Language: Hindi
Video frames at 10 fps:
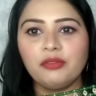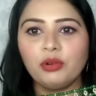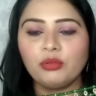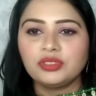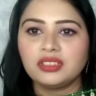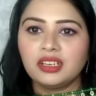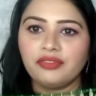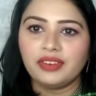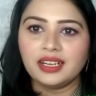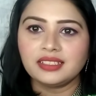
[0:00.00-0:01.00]
है वो कुछ
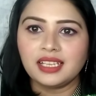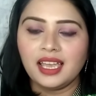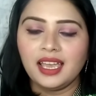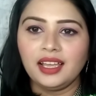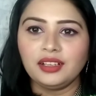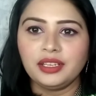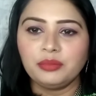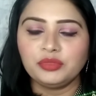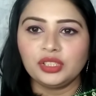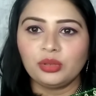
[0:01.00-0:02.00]
डिफरेंट सा है
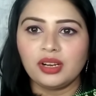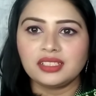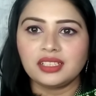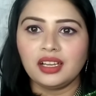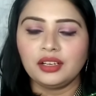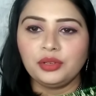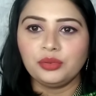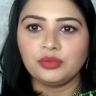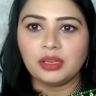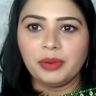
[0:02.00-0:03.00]
ये मुझे थोड़ा सा
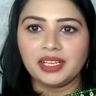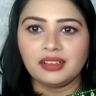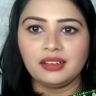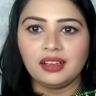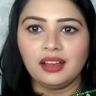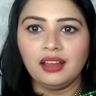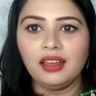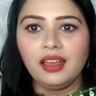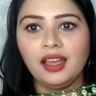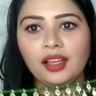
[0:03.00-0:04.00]
न्यू सा पैटर्न लगा
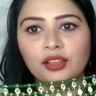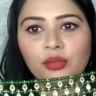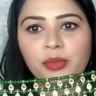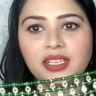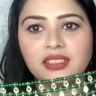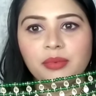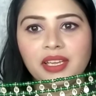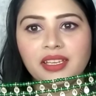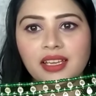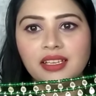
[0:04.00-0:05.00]
तो मैंने इसे
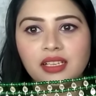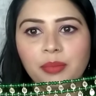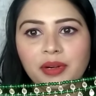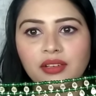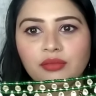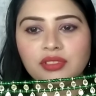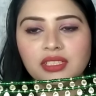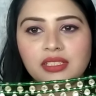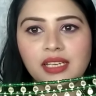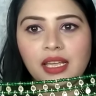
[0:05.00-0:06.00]
बाई किया इसका पैटर्न कुछ
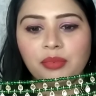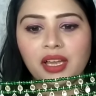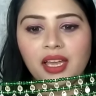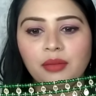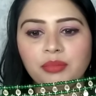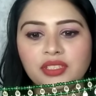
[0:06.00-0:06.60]
इस टाइप का है